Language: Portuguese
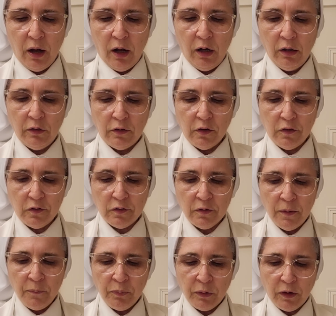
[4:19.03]

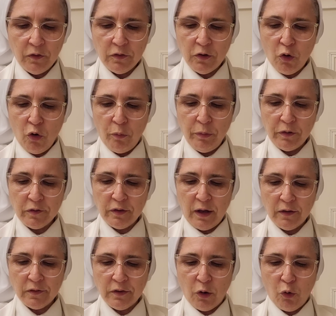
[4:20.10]
antes que se
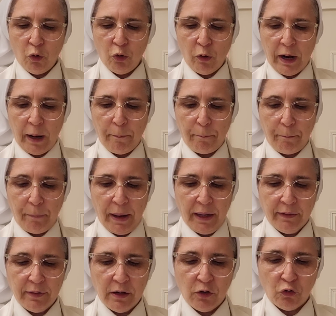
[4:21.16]
começasse a colocar
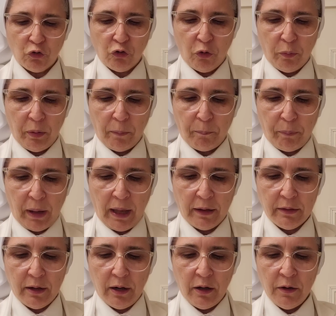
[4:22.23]
pedra sobre
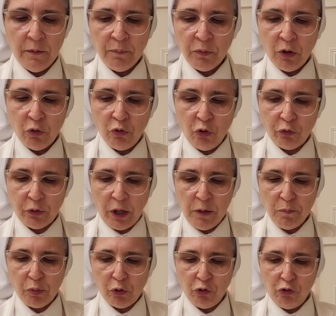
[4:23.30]
pedra no
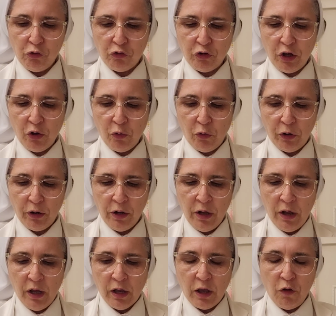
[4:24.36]
templo do Senhor,
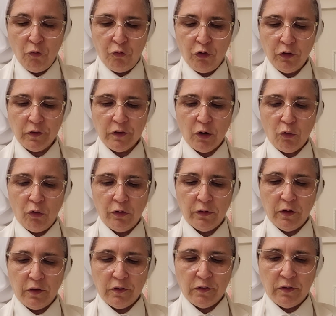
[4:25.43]
que vos
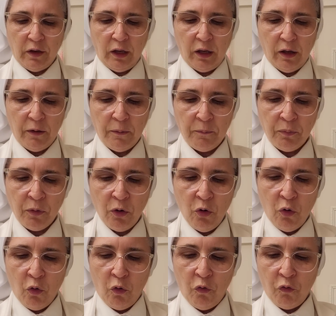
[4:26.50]
acontecia?
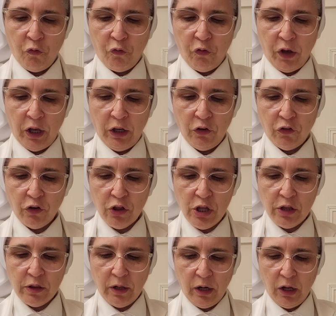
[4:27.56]
um feixe
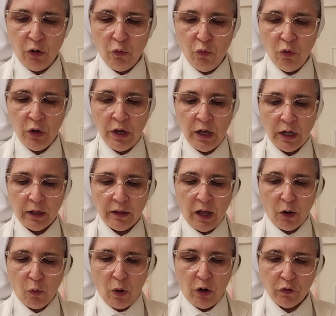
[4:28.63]
de trigo,
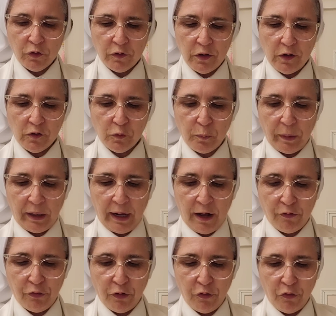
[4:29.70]
da qual se
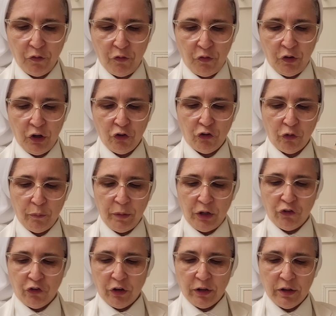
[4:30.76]
esperava vinte
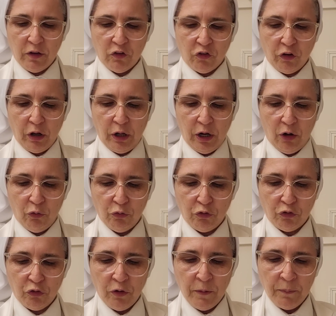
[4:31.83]
medidas de
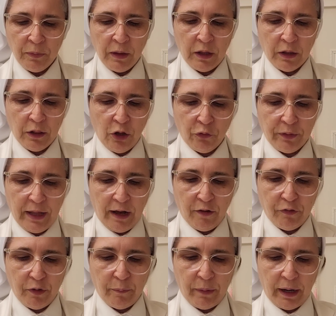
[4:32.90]
grãos, não
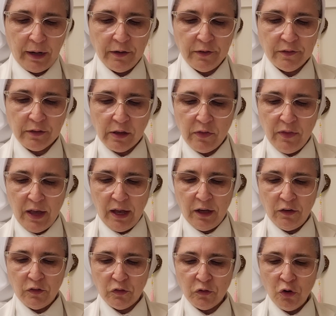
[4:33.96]
dava mais que
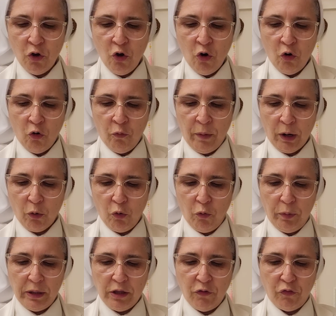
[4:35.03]
dez. Uma
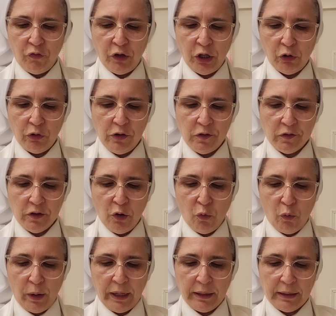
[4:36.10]
cuba de vinho de
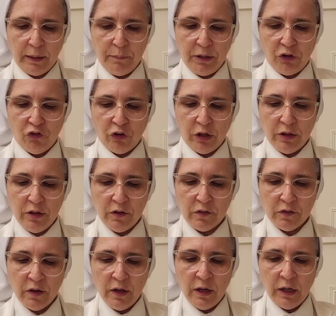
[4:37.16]
cinquenta
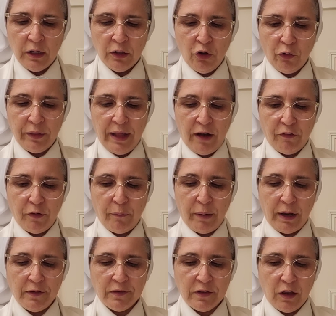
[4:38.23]
medidas, não dava
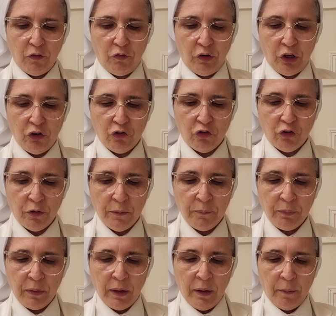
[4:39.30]
mais que vinte.
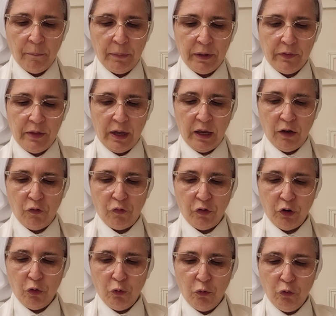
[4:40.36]
Mandei
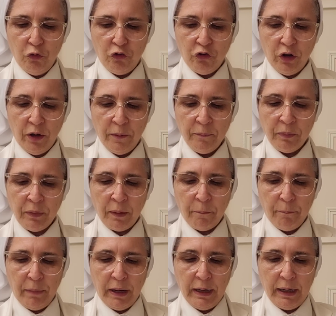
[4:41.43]
ferruja,
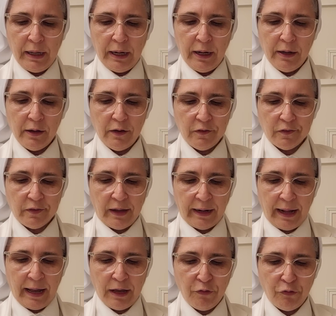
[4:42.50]
mangra e
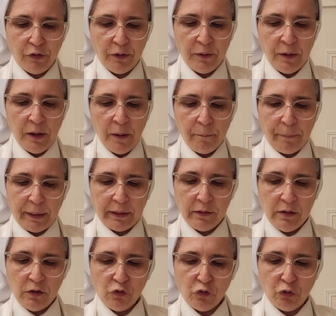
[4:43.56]
saraiva para
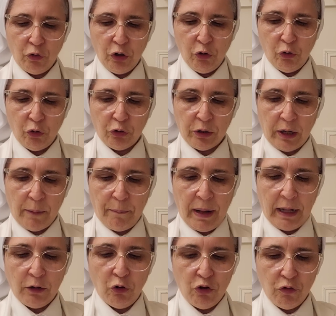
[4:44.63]
destruir o
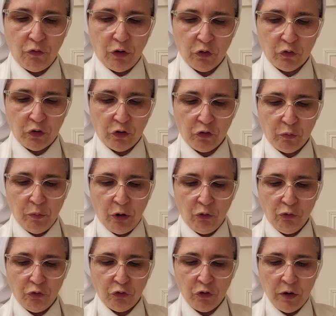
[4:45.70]
trabalho de vossas
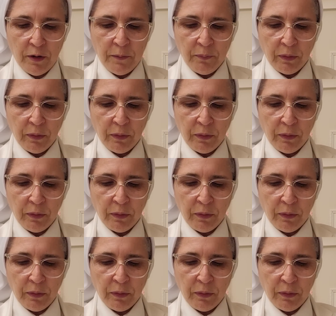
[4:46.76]
mãos,